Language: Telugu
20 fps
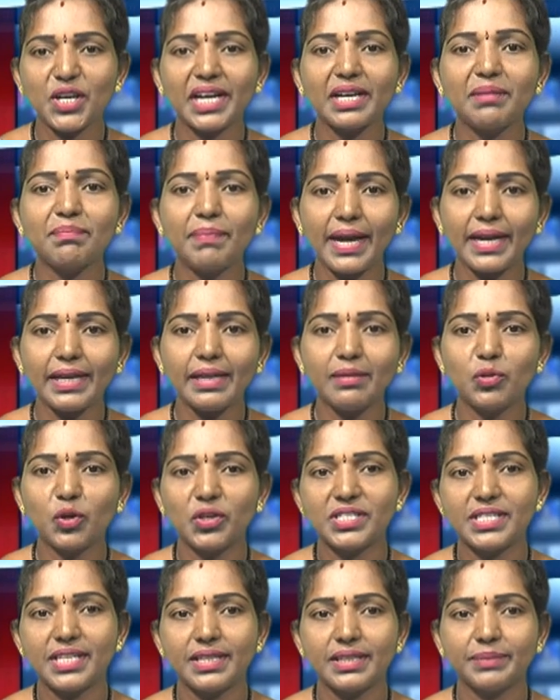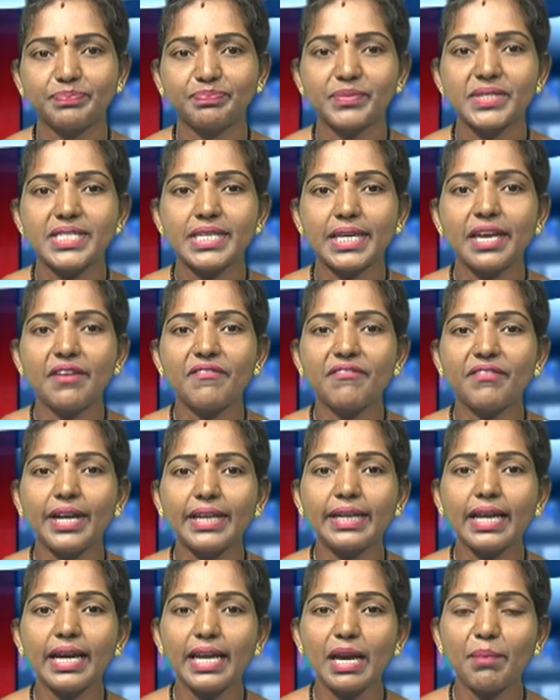జగన్ భేటీ ముగిసింది సీఎం
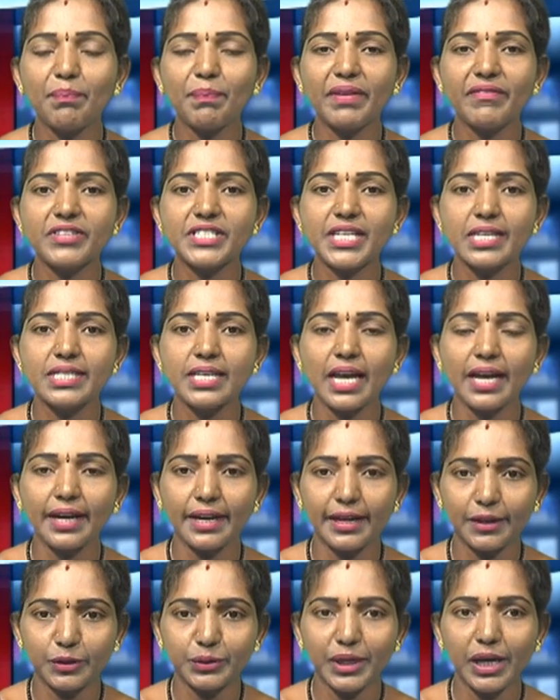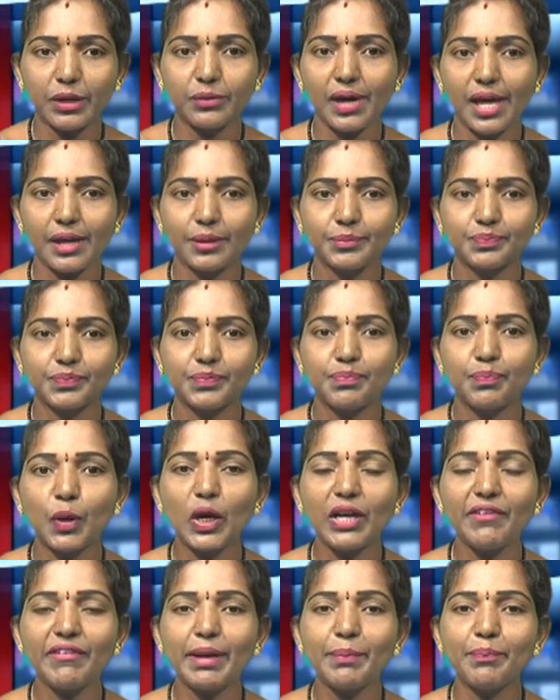వెంట ఎంపీ విజయసాయిరెడ్డి కూడా ఉన్నారు
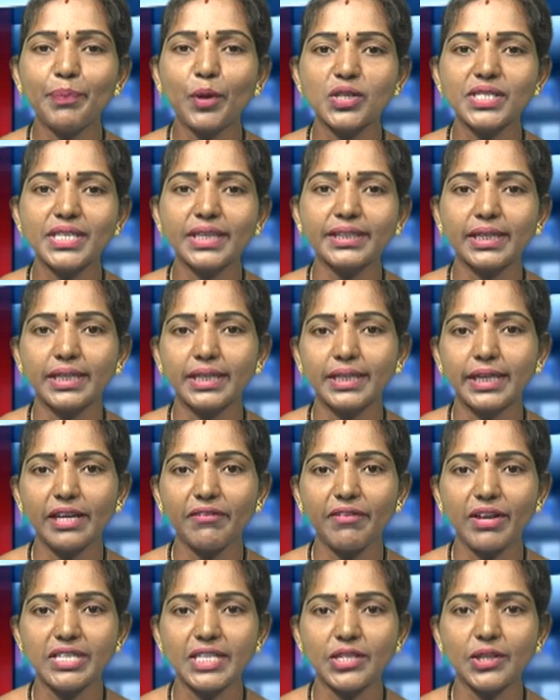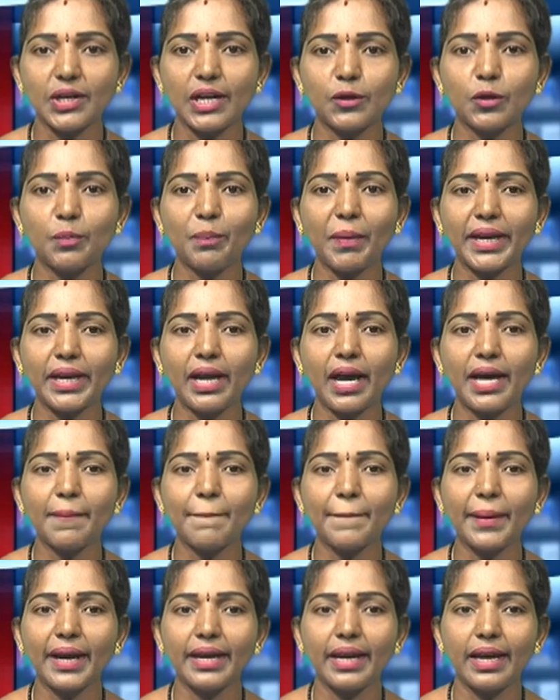పోలవరం ప్రాజెక్టు నిర్వాసితులకు
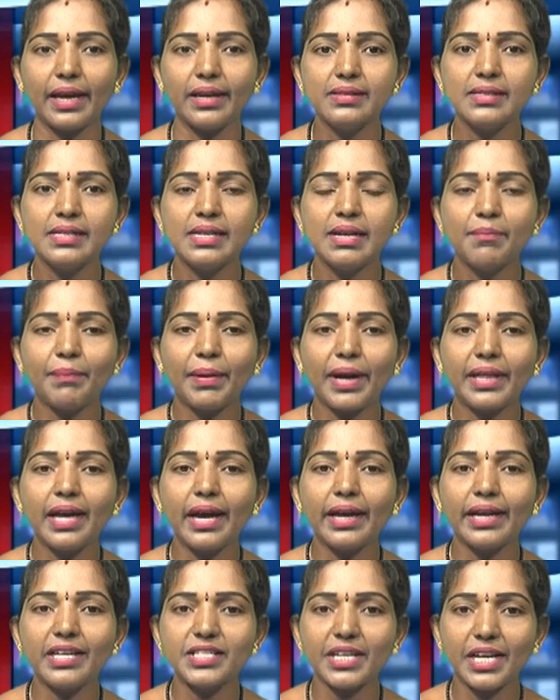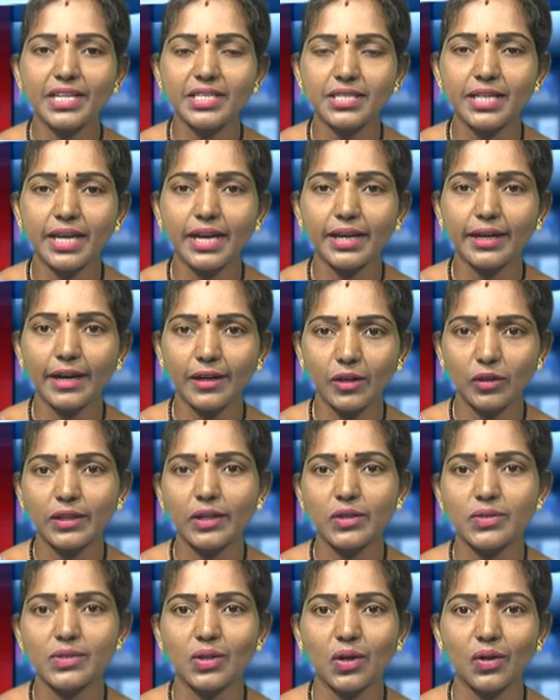పరిహారంపైనే ప్రధాన చర్చ జరిగినట్లు
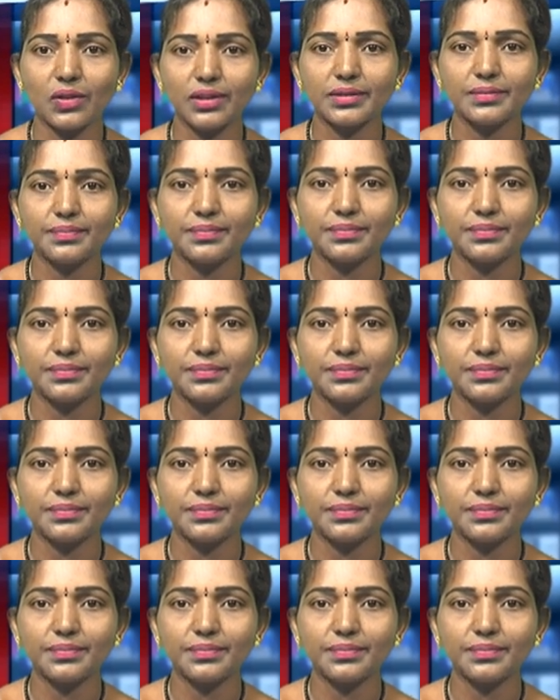తెలుస్తోంది